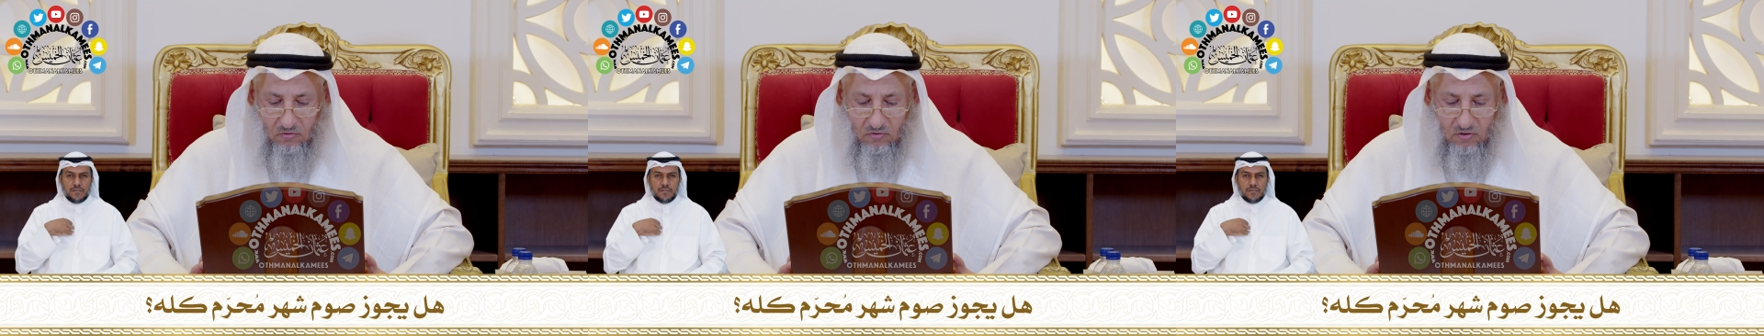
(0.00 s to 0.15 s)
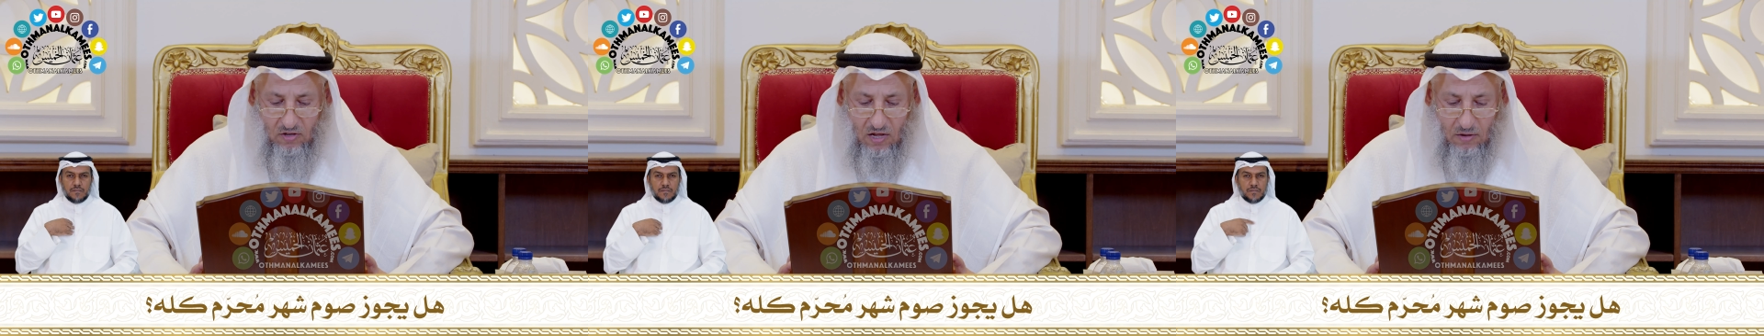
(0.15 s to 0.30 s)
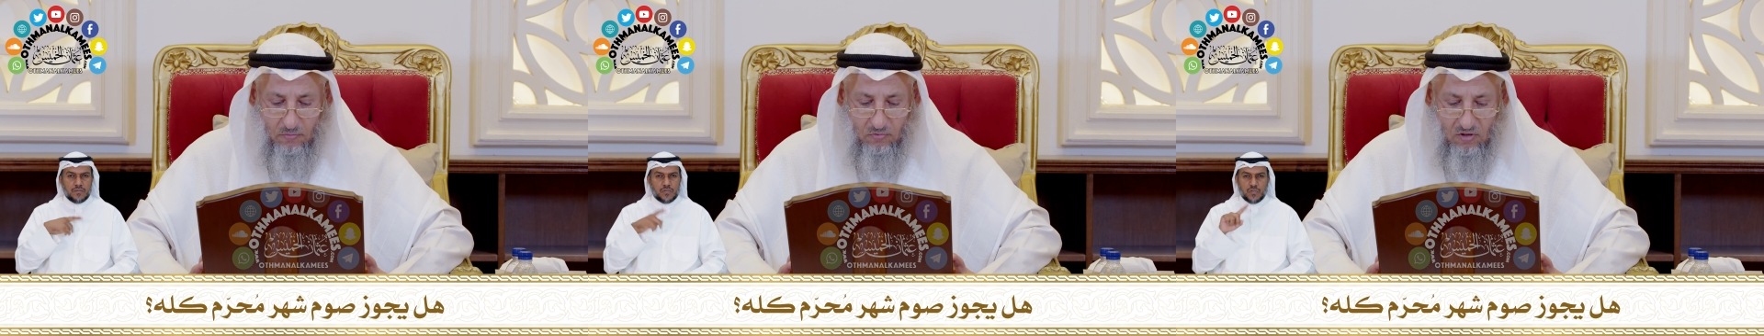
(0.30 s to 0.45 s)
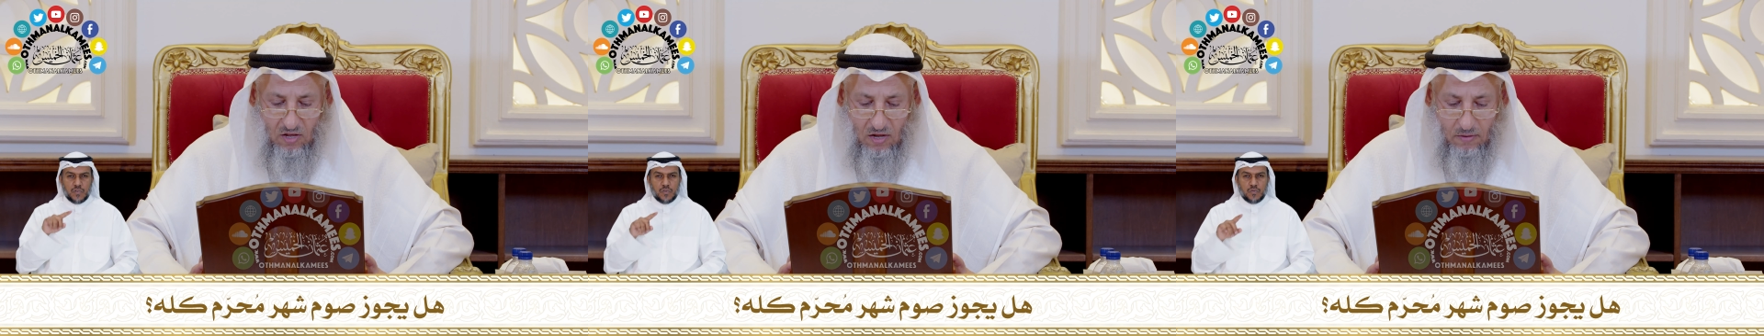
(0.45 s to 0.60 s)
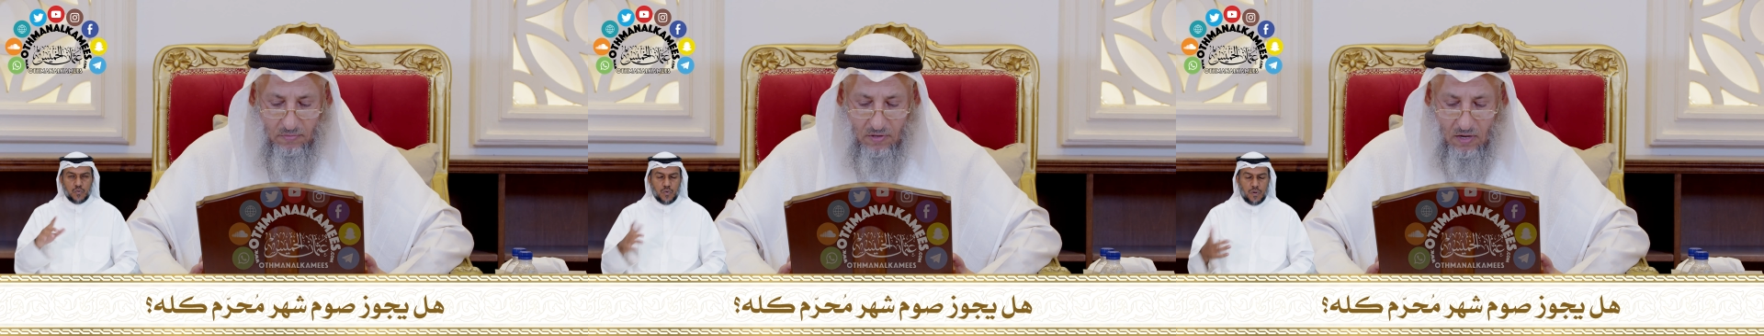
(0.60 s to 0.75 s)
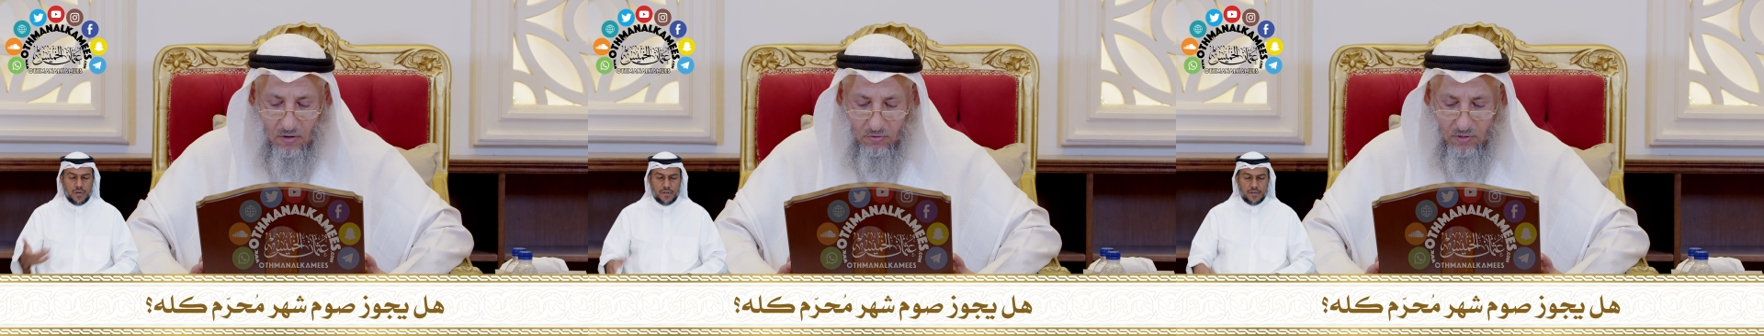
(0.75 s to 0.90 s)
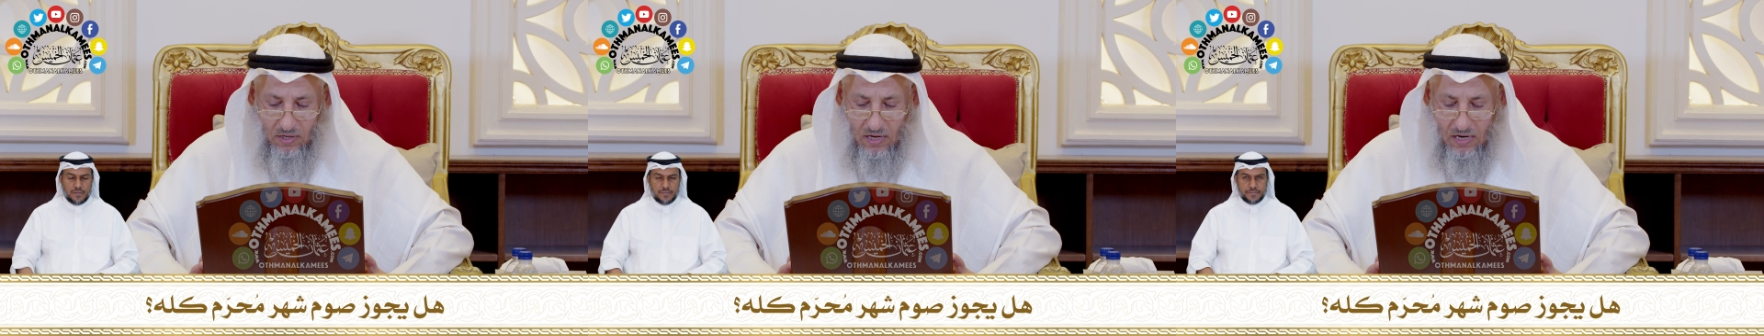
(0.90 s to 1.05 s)
الصيام صيام
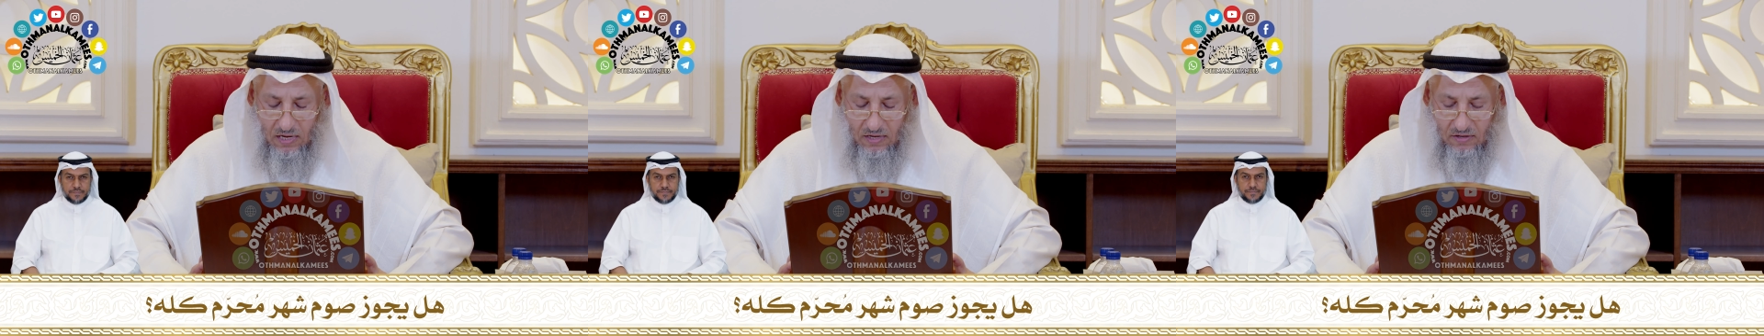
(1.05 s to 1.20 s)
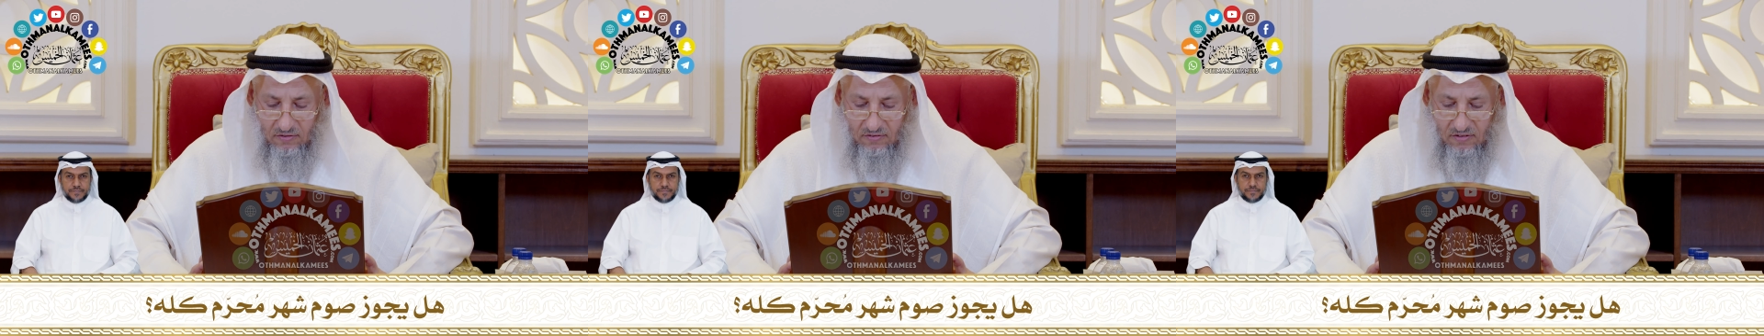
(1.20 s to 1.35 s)
داود عليه